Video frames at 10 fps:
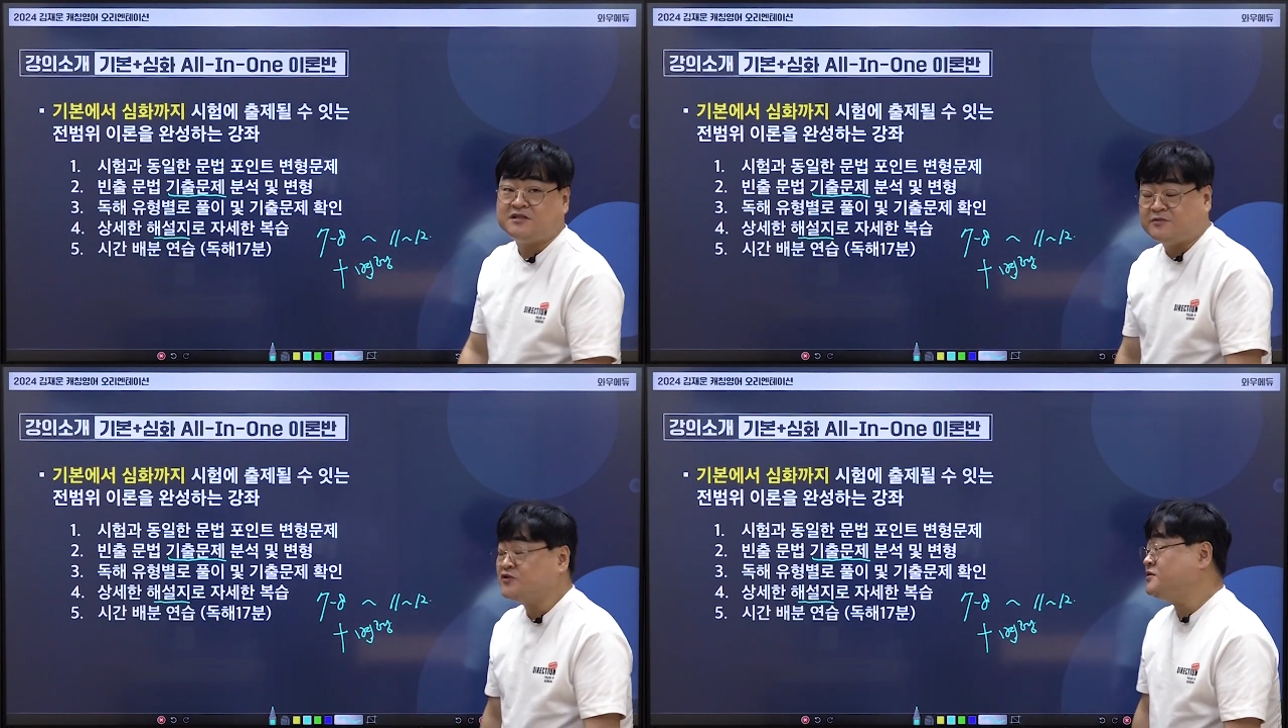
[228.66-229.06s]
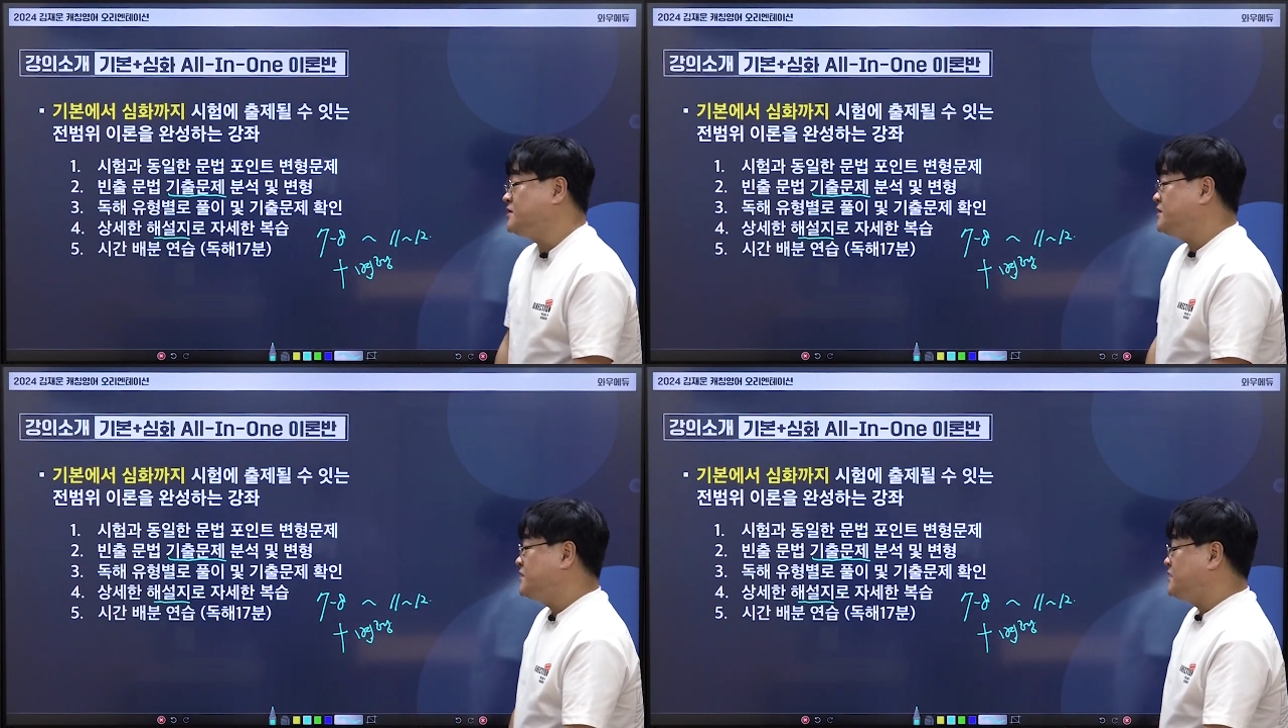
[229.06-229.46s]
지문,
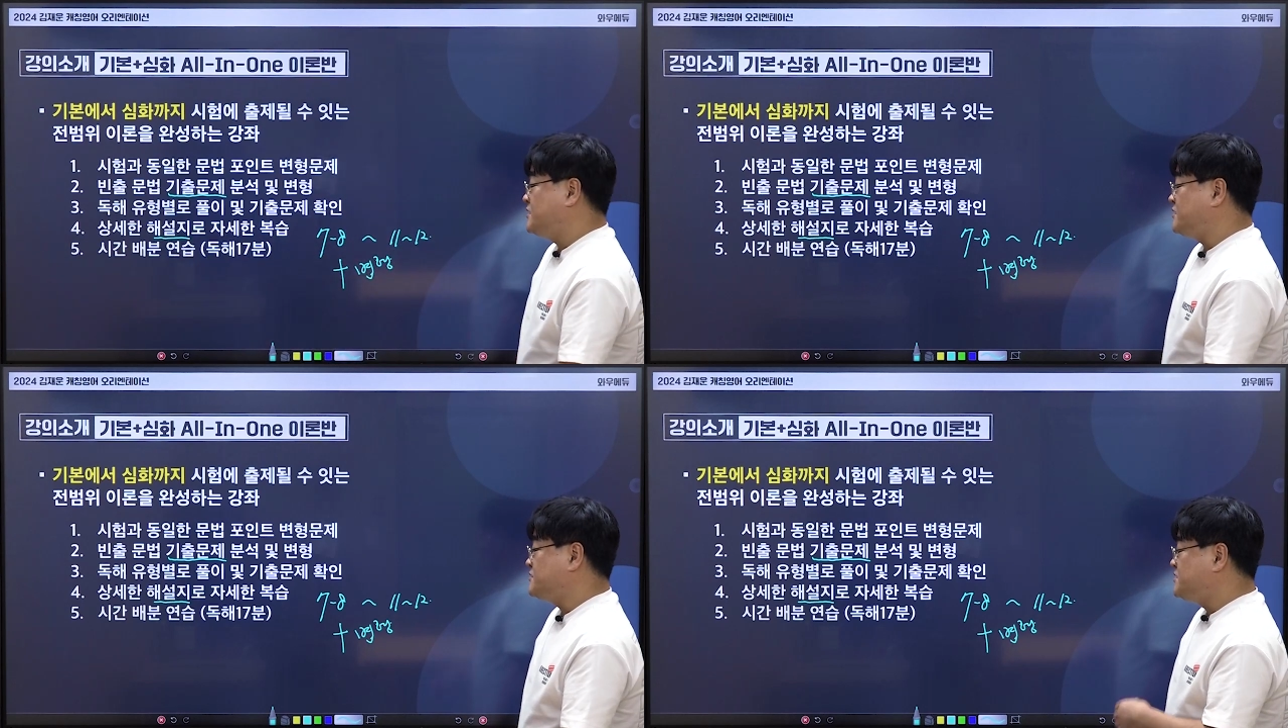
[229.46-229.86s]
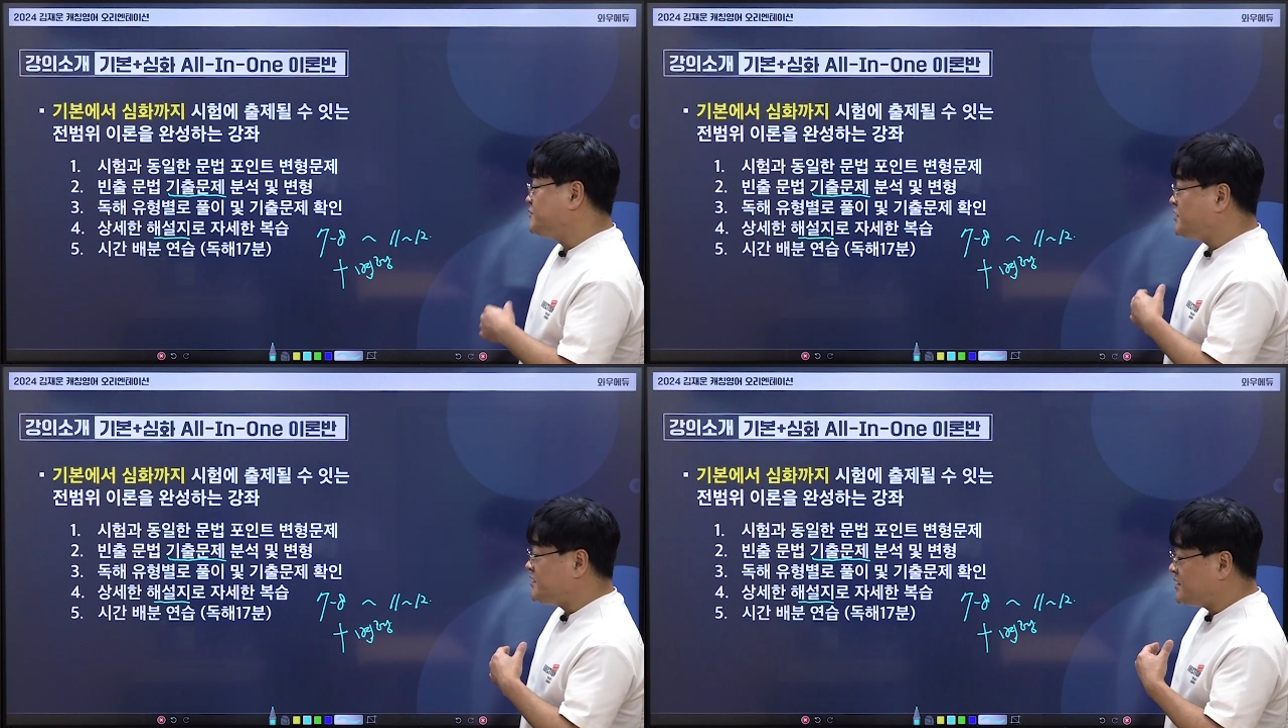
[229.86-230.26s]
어,
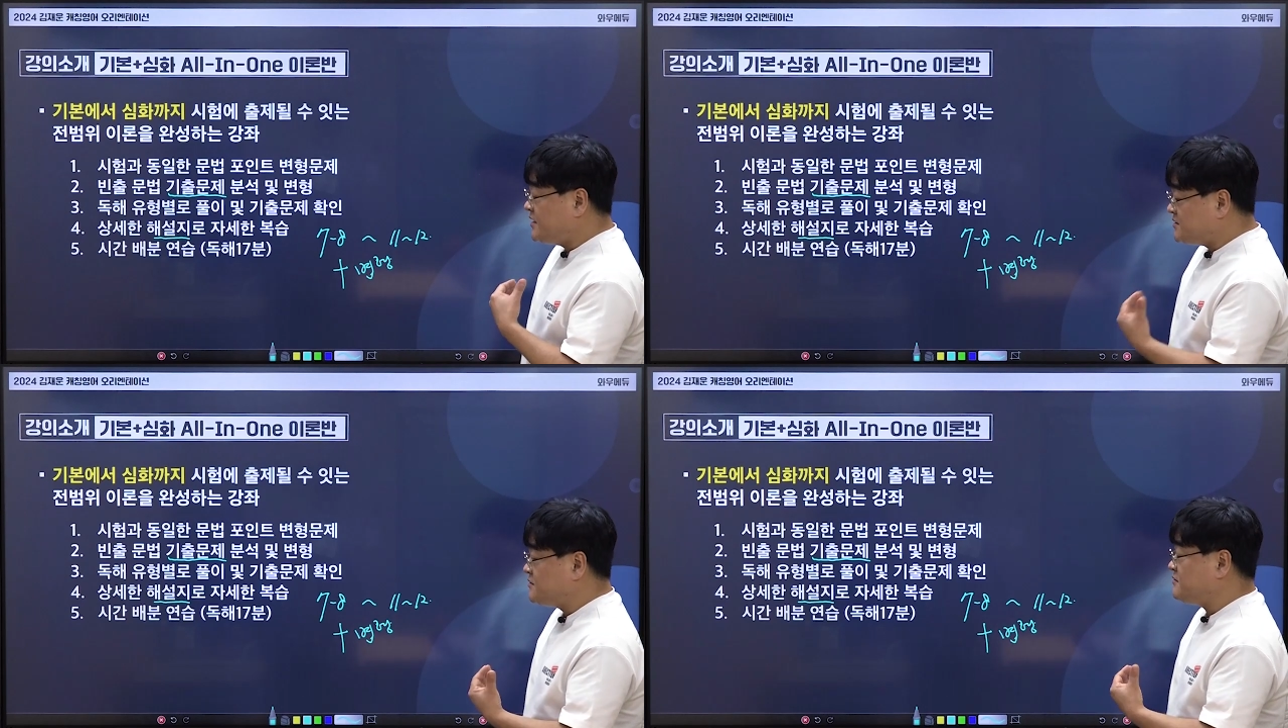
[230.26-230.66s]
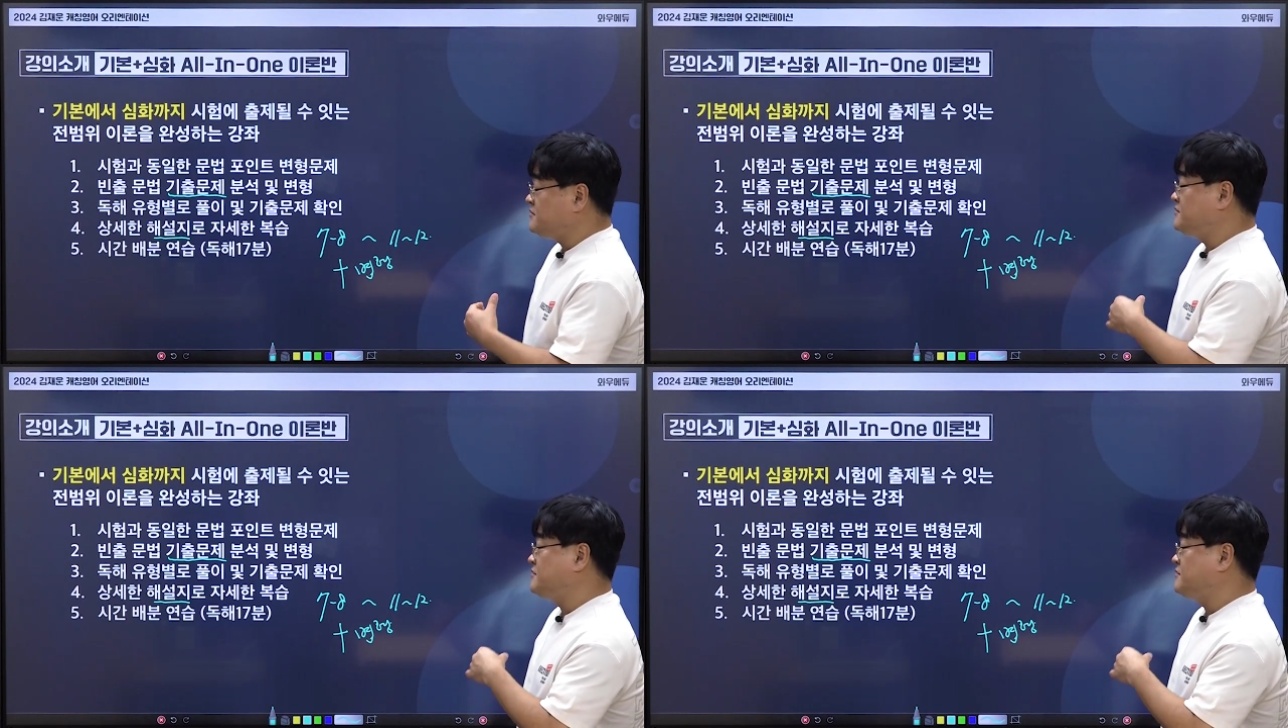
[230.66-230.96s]
지문에 대한 해석,